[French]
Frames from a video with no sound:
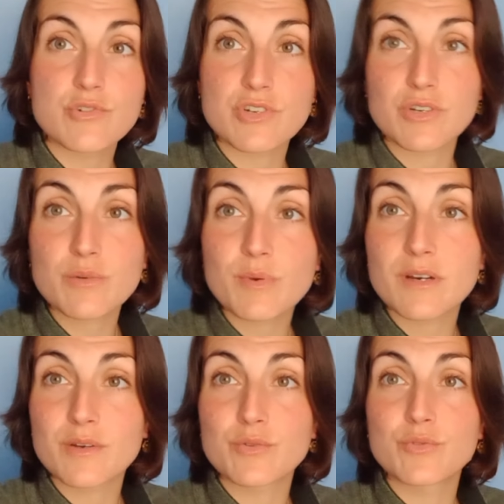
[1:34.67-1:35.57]

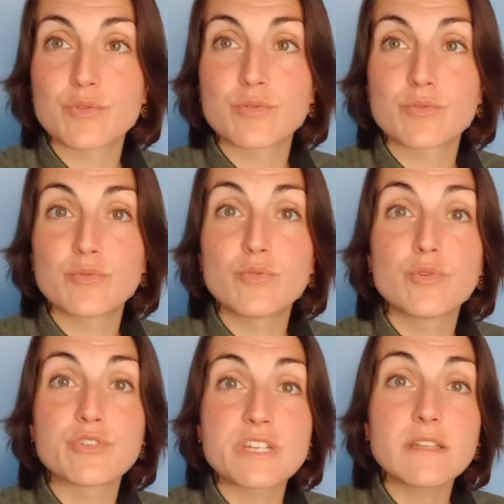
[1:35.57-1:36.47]
chambre où,
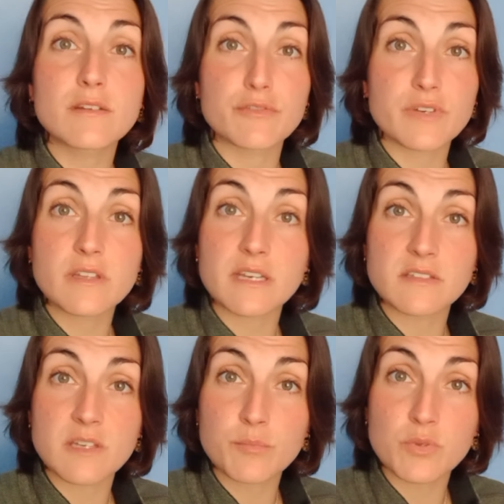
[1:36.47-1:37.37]
le gîte en fait
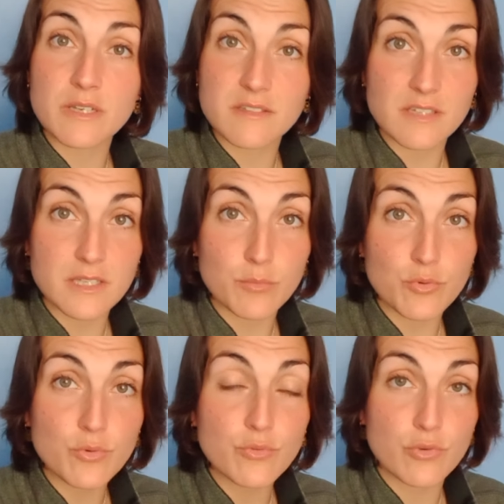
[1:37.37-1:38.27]
accepte les
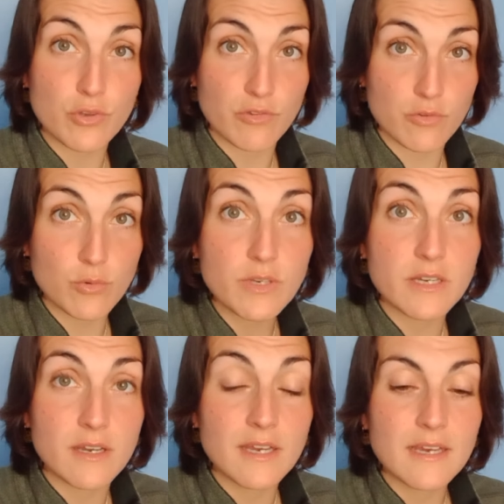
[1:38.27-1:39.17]
animaux sur
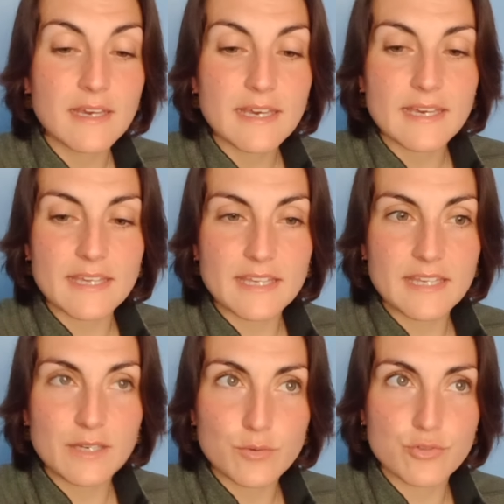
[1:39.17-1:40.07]
Sog
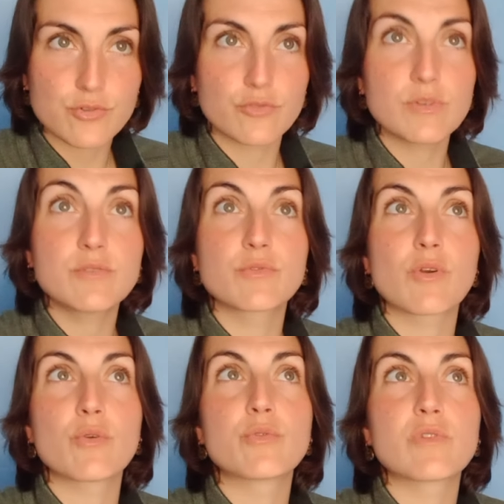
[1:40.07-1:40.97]
Et aujourd'hui,
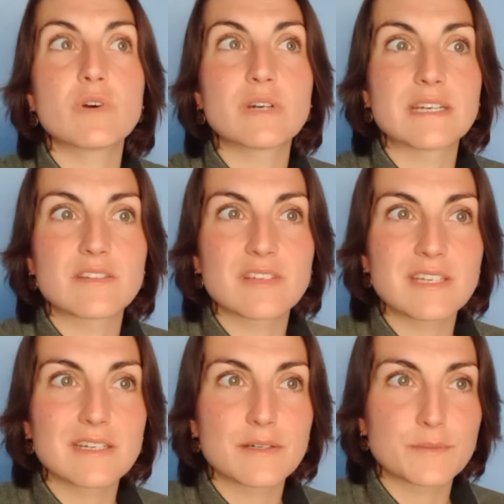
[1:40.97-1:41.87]
donc le temps a
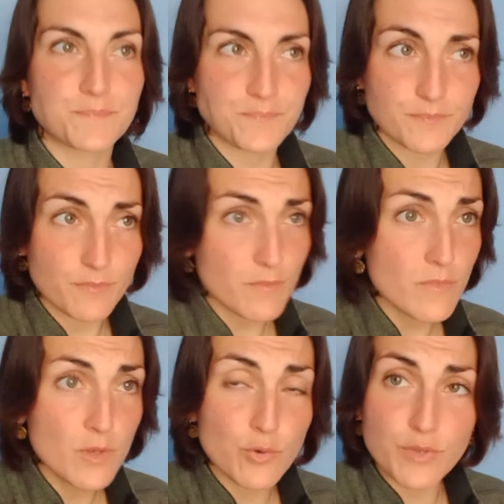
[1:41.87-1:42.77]
été, euh,
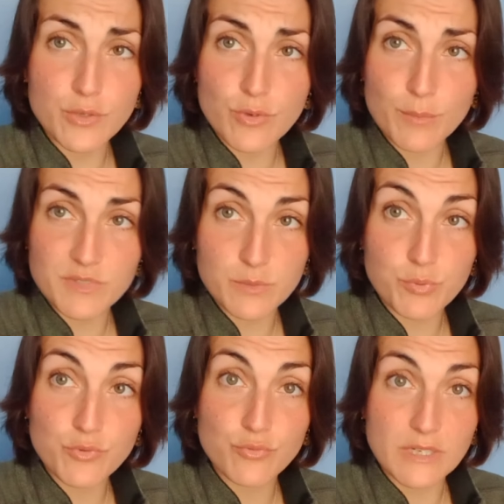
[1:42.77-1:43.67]
on a eu un petit
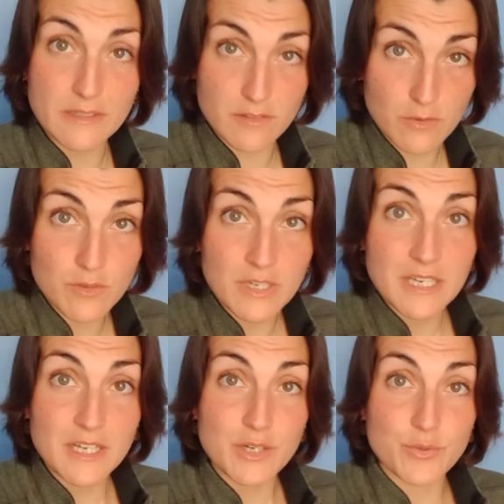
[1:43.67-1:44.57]
peu tous les temps.
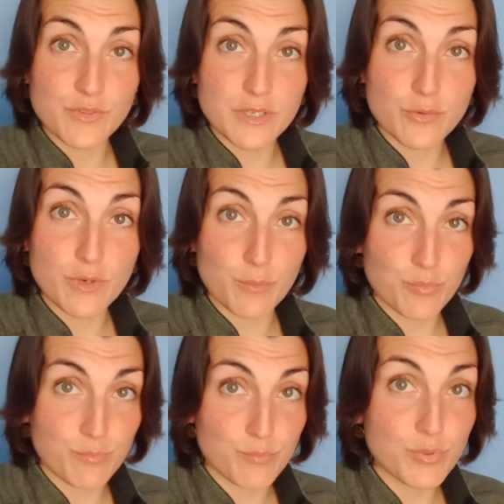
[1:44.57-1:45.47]
On a eu un
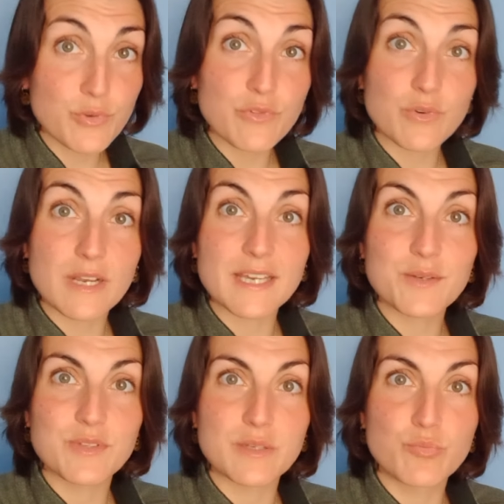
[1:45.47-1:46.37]
beau soleil
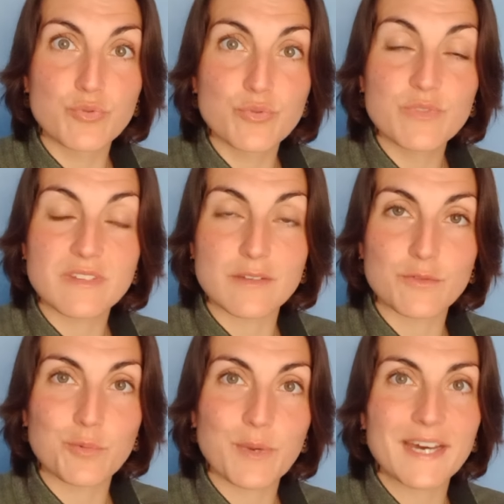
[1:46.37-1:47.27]
au début, c'était
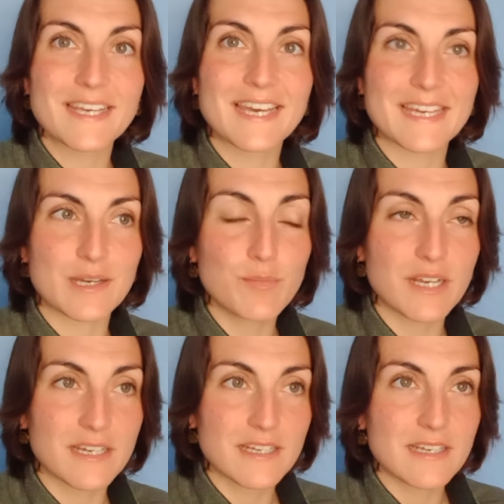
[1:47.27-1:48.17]
super agréable,